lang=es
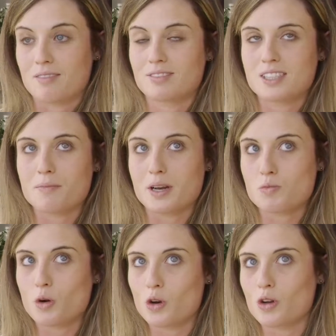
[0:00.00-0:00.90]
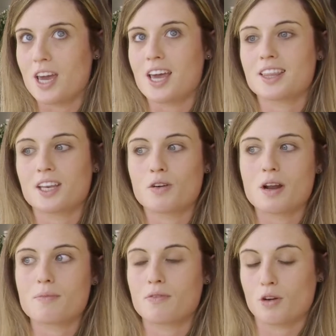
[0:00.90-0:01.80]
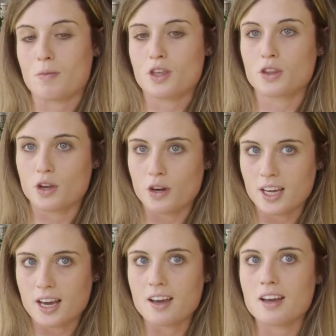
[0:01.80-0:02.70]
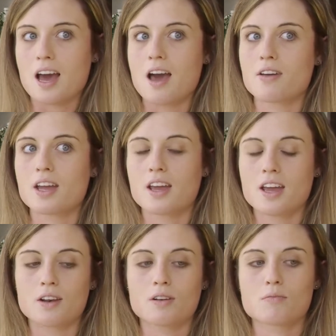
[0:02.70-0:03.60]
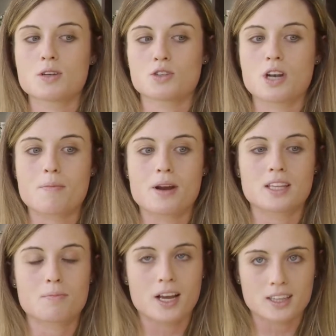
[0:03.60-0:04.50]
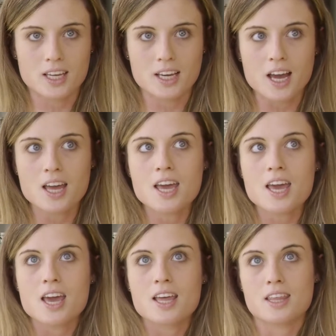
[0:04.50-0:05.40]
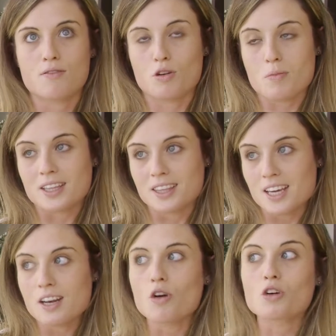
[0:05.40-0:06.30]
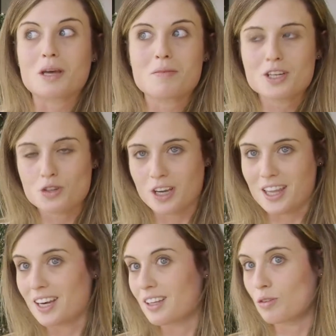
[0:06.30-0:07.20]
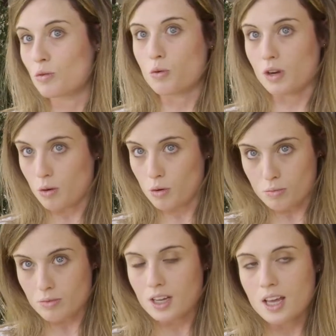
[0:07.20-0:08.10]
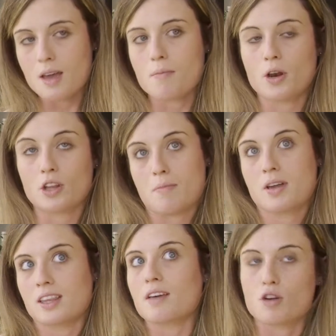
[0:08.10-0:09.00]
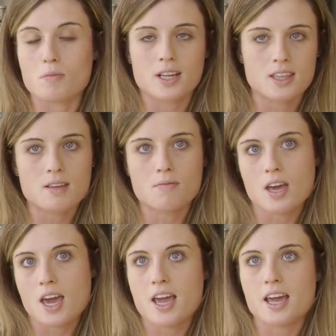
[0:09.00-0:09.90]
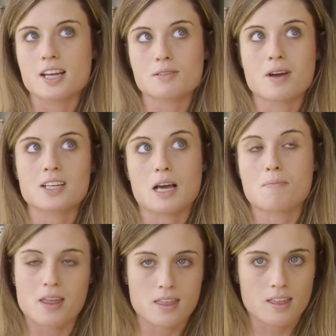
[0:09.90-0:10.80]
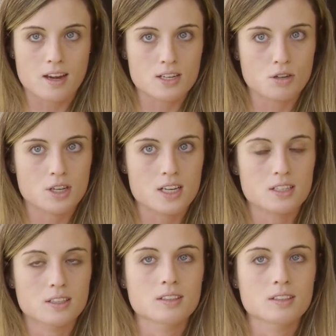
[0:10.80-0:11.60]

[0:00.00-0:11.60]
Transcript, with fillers: Siempre es bueno eh, tener una formación teórica, haber visto la parte práctica, te forma a ti, luego también eso queda en tu currículum, pero también te forma a ti, eh, eres más capaz de hacer las cosas.